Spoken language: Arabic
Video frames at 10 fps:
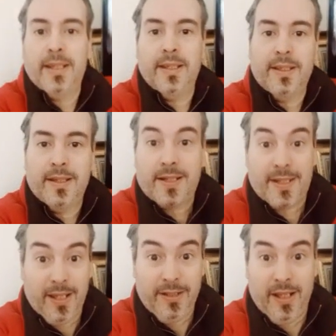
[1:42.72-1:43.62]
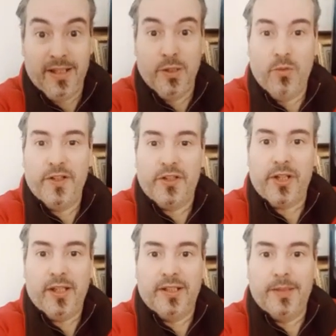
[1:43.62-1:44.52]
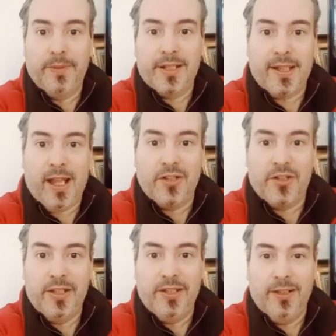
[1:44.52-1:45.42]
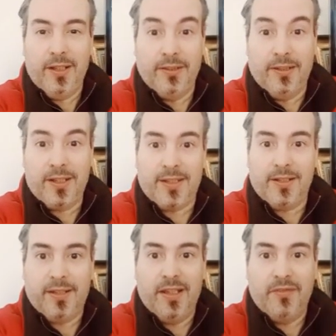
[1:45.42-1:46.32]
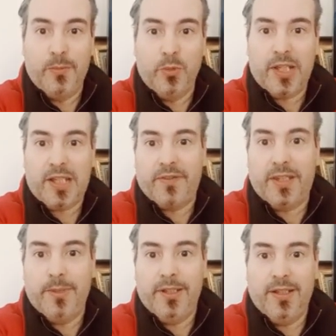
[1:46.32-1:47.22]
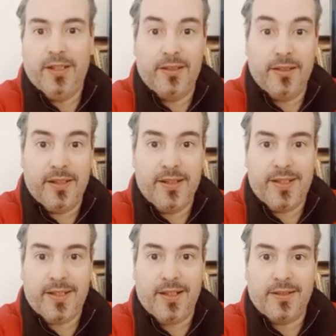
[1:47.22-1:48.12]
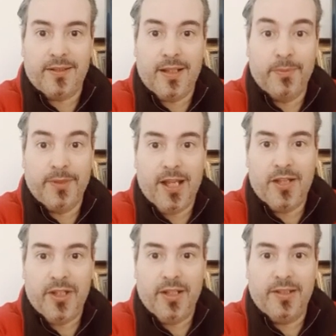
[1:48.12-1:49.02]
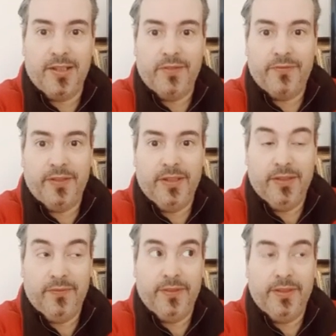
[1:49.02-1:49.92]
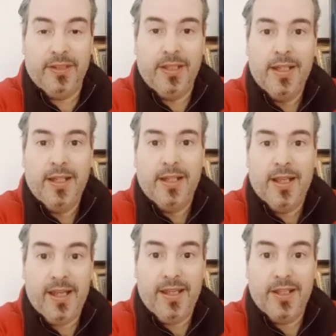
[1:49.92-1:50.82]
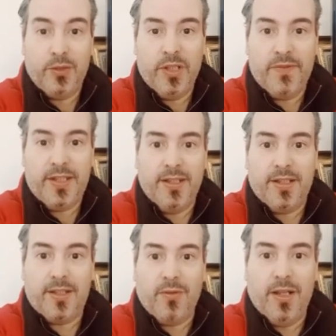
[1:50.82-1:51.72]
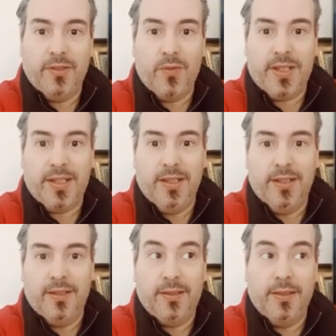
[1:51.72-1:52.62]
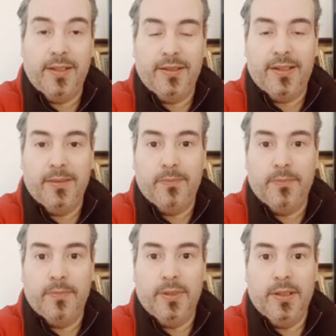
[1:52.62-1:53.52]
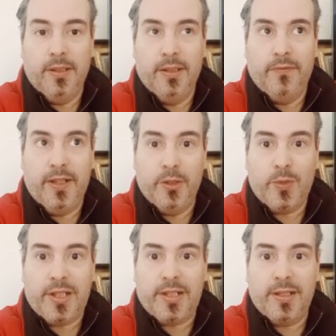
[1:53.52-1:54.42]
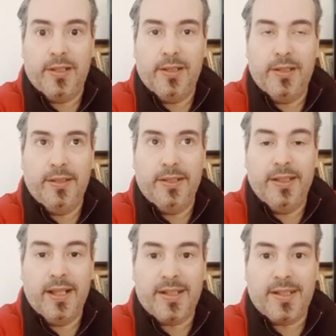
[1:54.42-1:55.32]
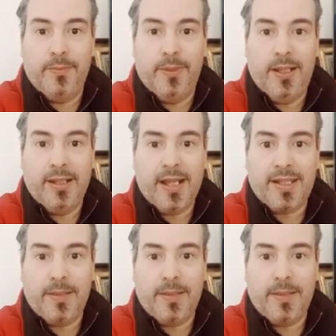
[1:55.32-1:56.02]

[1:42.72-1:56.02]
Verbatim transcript: صحيح أن وفاة الشاعر الكبير صلاح جاهين قد كسرتها في منتصف الثمانينات لكن السحر أبطل أشياء كثيرة في في حياة ونفسية سعاد حسني كذلك الفيروس آه، الذي أصاب العصب